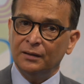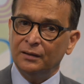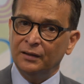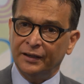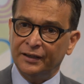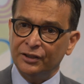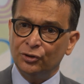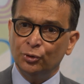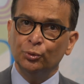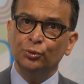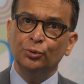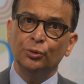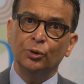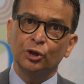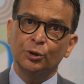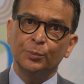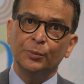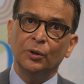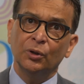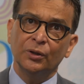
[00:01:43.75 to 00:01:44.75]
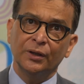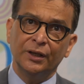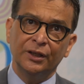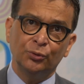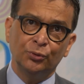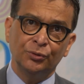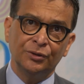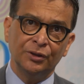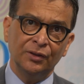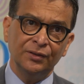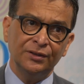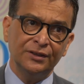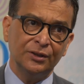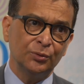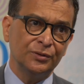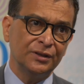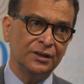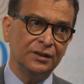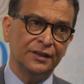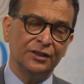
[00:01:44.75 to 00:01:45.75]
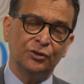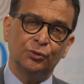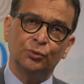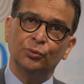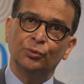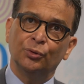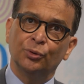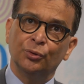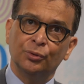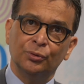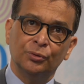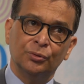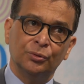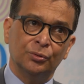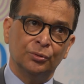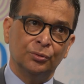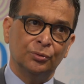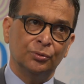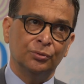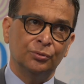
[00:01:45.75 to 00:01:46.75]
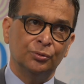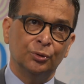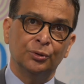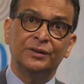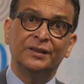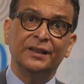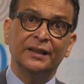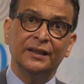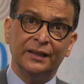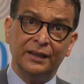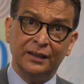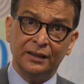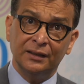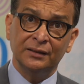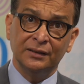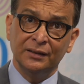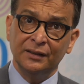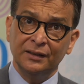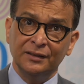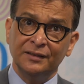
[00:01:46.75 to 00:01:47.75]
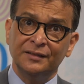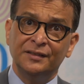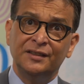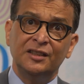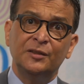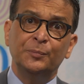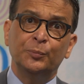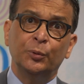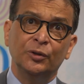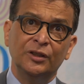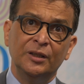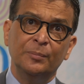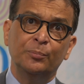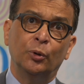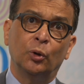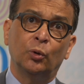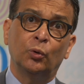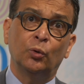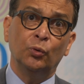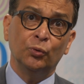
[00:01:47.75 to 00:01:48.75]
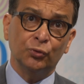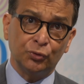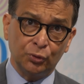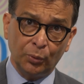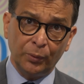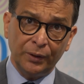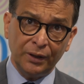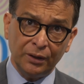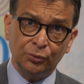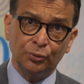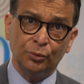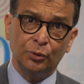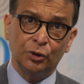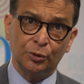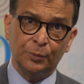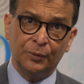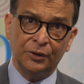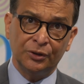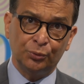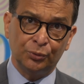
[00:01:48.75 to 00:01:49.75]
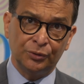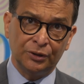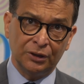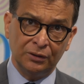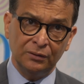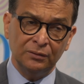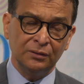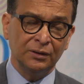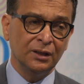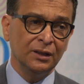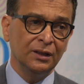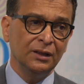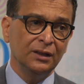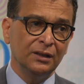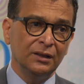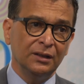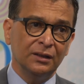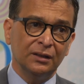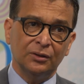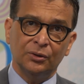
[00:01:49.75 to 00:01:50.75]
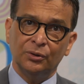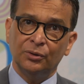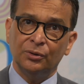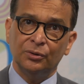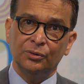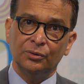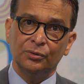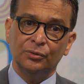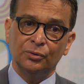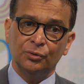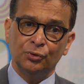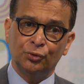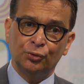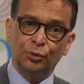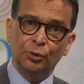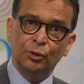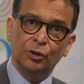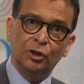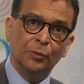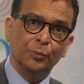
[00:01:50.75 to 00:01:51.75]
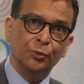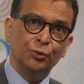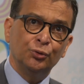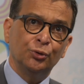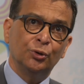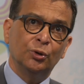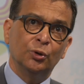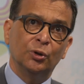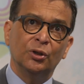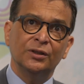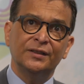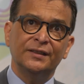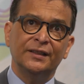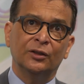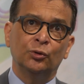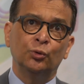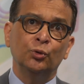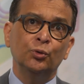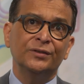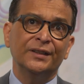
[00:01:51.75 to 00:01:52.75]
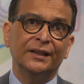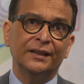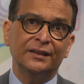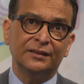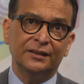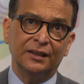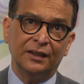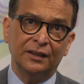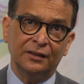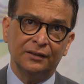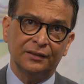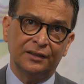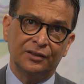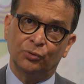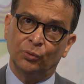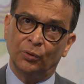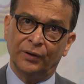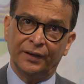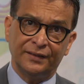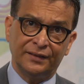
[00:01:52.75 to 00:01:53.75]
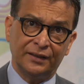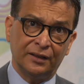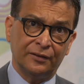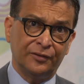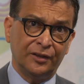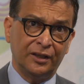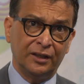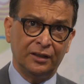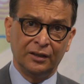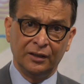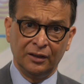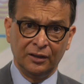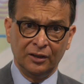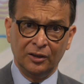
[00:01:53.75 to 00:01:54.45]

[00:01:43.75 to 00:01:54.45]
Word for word: La question du logement étudiant, c'est aussi une question de euh, terrain disponible pour construire du logement étudiant. Euh, sur le campus du Colosse, il y a 12 hectares qui sont réservés